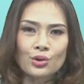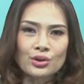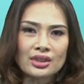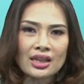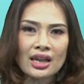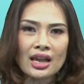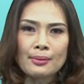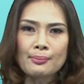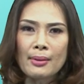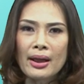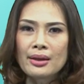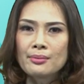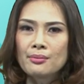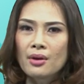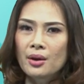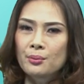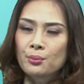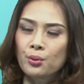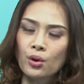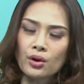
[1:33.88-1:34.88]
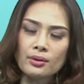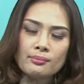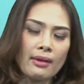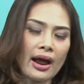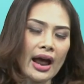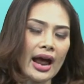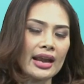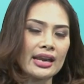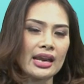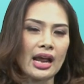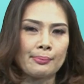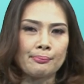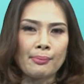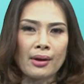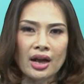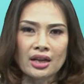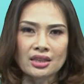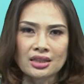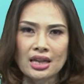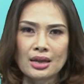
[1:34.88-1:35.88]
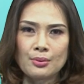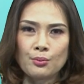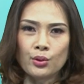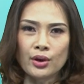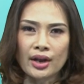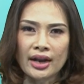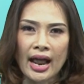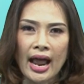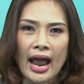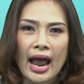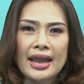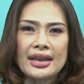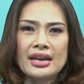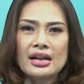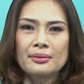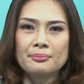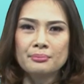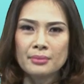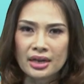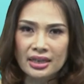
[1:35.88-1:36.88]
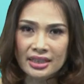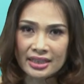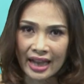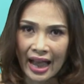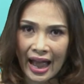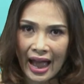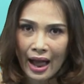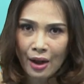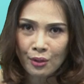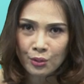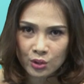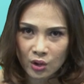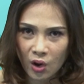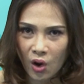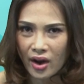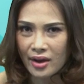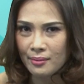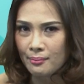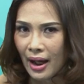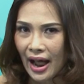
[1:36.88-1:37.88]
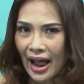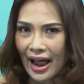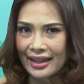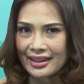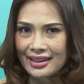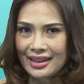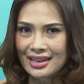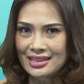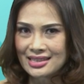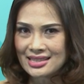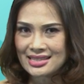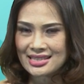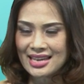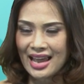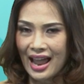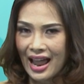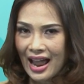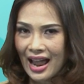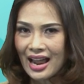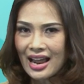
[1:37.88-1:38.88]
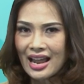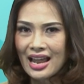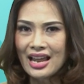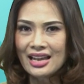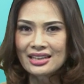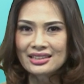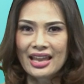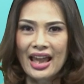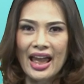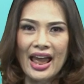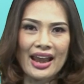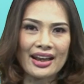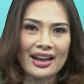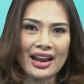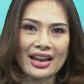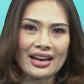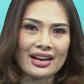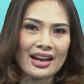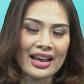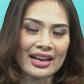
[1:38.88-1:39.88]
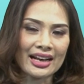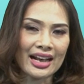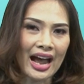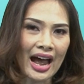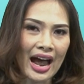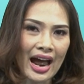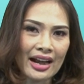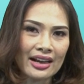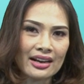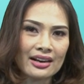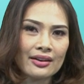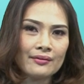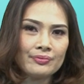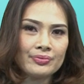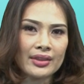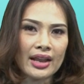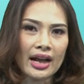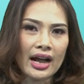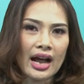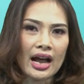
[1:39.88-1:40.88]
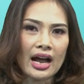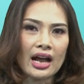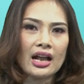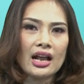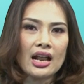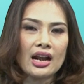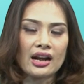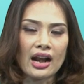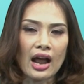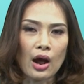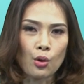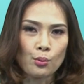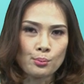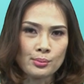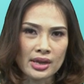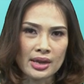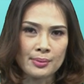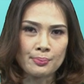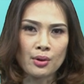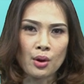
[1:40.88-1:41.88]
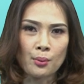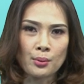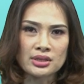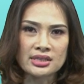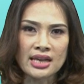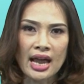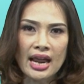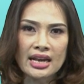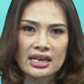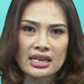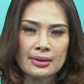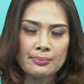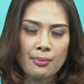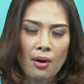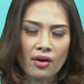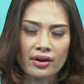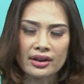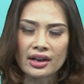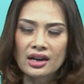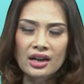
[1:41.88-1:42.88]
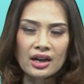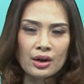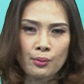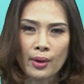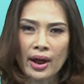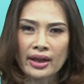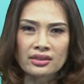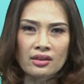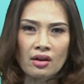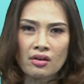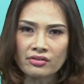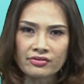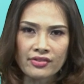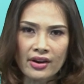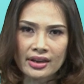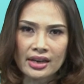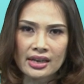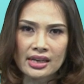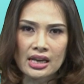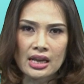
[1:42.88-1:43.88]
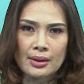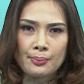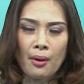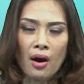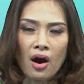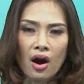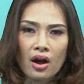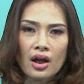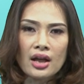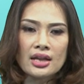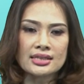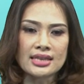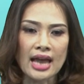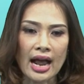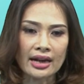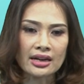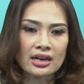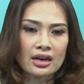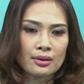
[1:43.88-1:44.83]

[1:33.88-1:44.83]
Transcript: ดที่ใบหมอนพูดมาเนี่ยปกติมูลค่า 1900 บาทนะจ๊ะแต่ในรายการนะคะเรามีโปรโมชั่น ที่บอกได้เลยว่าต้องฟังดีๆ เพราะจาก